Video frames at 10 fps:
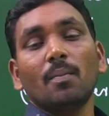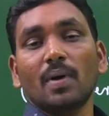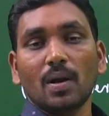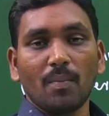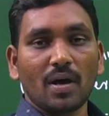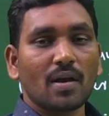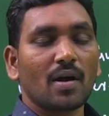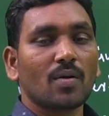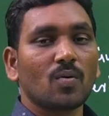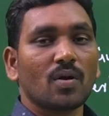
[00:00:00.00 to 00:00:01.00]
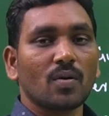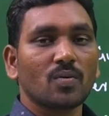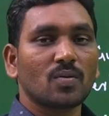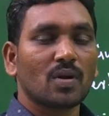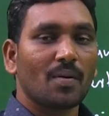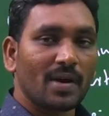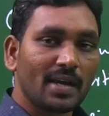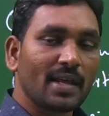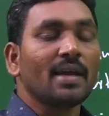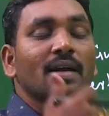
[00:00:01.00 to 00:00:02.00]
మనం మాట్లాడుకోగలుగుతున్నాం
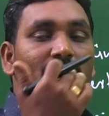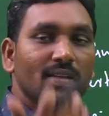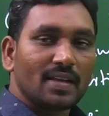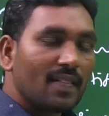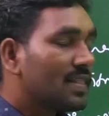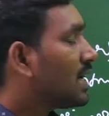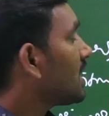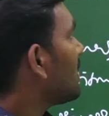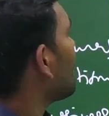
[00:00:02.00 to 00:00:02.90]
అంటే దీనంతటికీ